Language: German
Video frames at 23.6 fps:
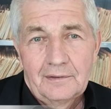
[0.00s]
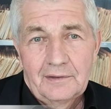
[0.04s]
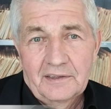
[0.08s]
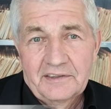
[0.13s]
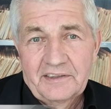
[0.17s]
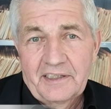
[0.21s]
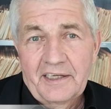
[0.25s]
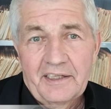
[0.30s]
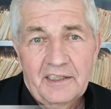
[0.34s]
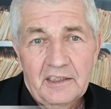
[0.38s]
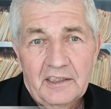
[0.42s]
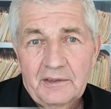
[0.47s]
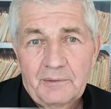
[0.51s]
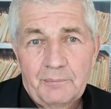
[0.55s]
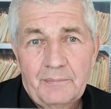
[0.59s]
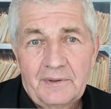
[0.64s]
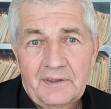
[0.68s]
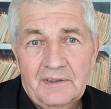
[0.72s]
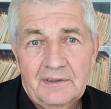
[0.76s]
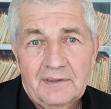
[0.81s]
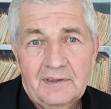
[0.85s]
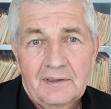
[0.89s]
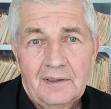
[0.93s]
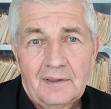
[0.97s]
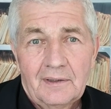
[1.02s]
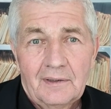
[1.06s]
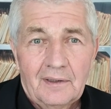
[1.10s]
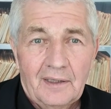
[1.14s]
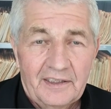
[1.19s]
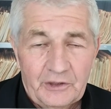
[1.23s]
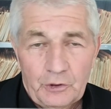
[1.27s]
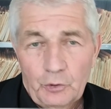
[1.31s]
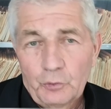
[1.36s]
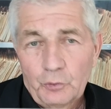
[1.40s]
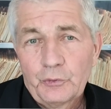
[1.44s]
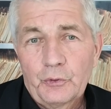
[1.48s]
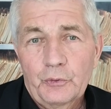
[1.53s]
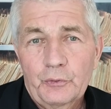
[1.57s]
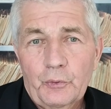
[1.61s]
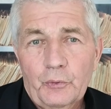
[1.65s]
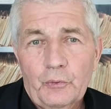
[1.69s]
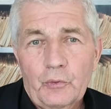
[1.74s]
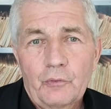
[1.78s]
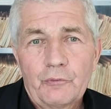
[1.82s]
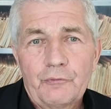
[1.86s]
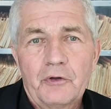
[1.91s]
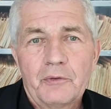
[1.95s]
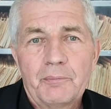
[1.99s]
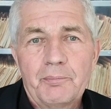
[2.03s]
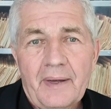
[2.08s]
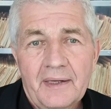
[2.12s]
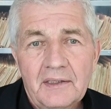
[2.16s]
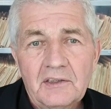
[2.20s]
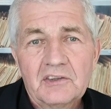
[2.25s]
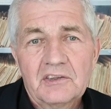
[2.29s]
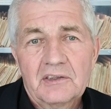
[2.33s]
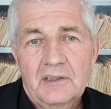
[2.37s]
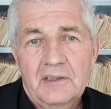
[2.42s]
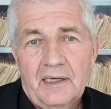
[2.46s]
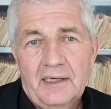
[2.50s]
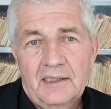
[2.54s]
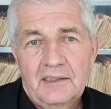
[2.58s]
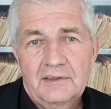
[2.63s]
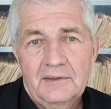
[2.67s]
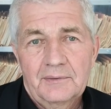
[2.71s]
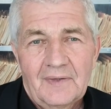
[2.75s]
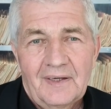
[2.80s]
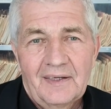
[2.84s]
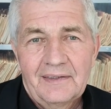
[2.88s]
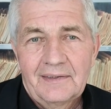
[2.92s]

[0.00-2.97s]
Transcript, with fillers: das erinnert mich an die Unterdrückung von Menschenrechten,